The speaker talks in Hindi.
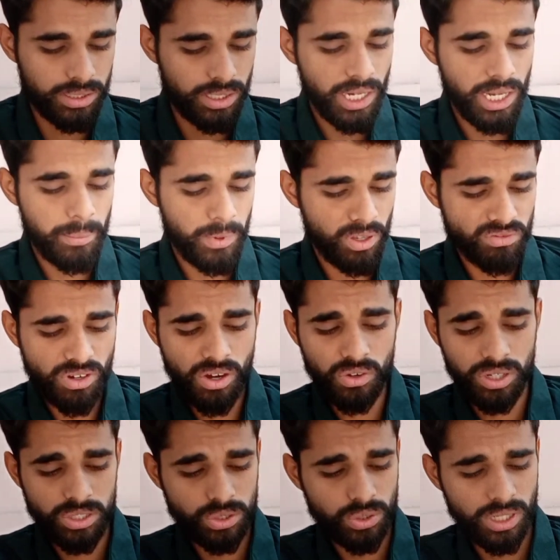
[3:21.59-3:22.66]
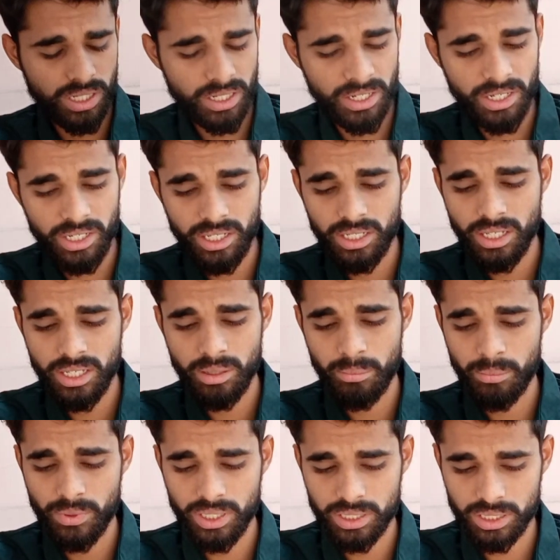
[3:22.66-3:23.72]
दिल्ली में युवाओं को निःशुल्क लगेंगे टीके ये
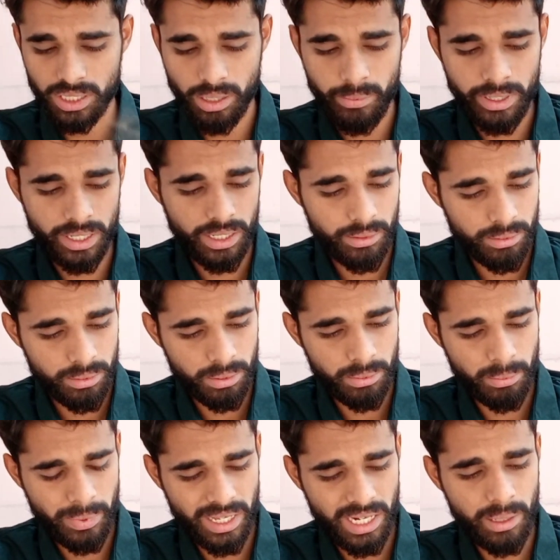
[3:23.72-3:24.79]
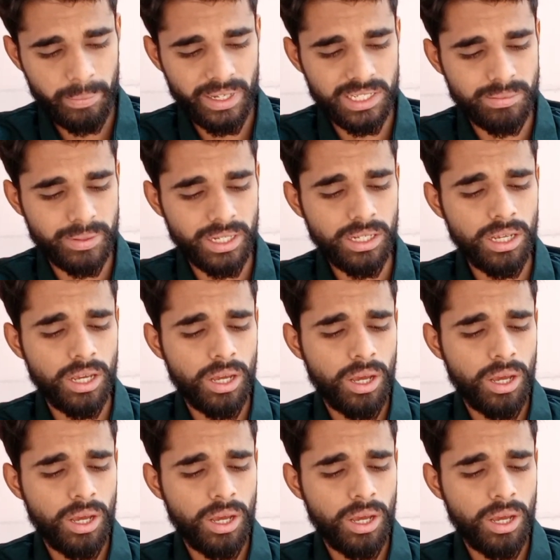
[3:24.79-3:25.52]
खबर पहले पेज पे